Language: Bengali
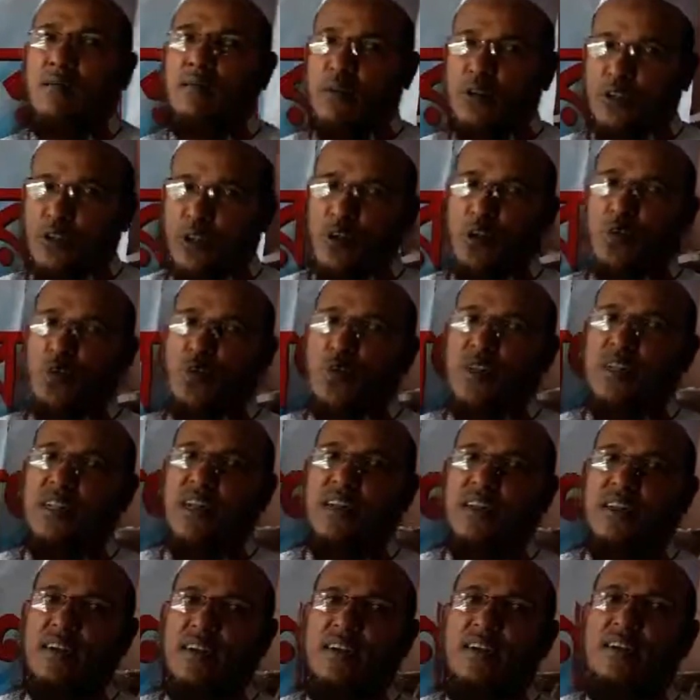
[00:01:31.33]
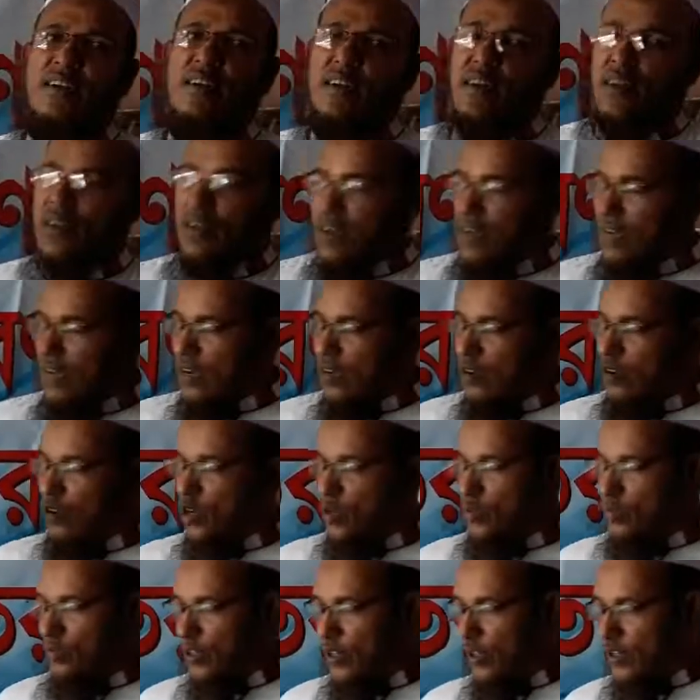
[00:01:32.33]
বিতরণ করে থাকি
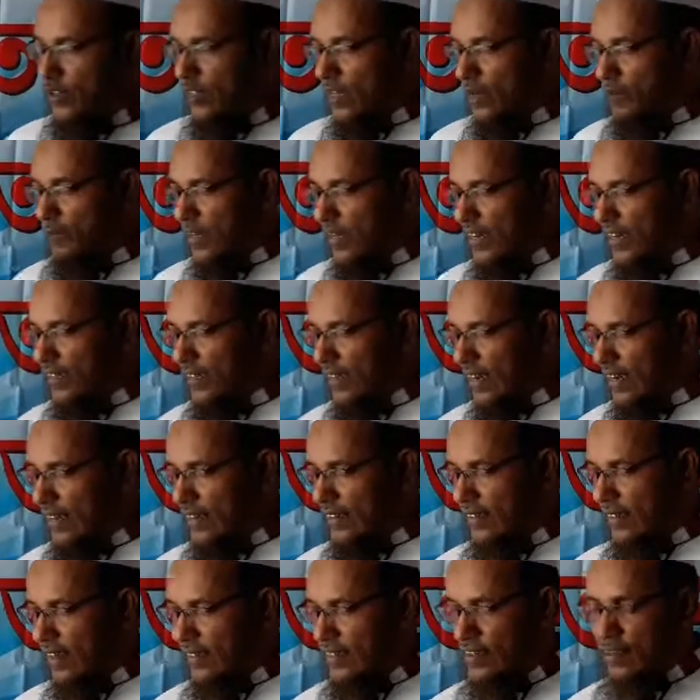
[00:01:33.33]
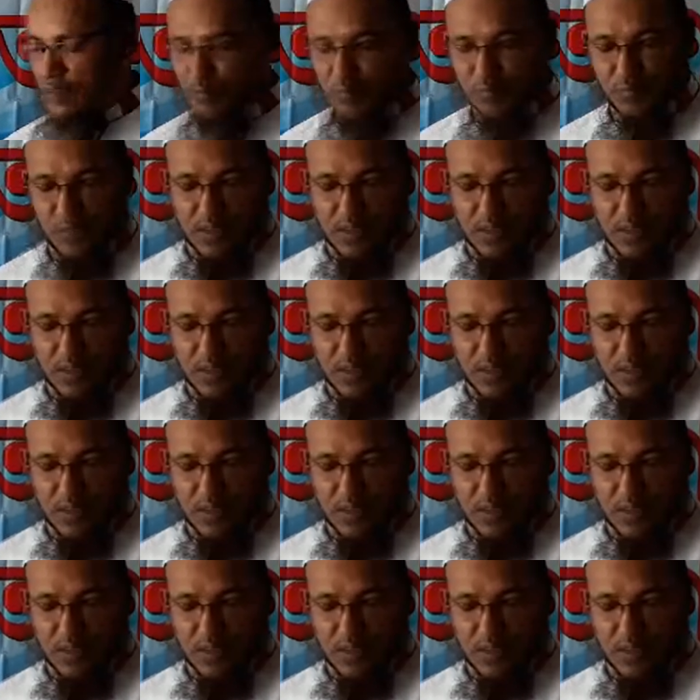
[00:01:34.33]
গরিব দুঃখীদের পাশে দাঁড়িয়ে থাকি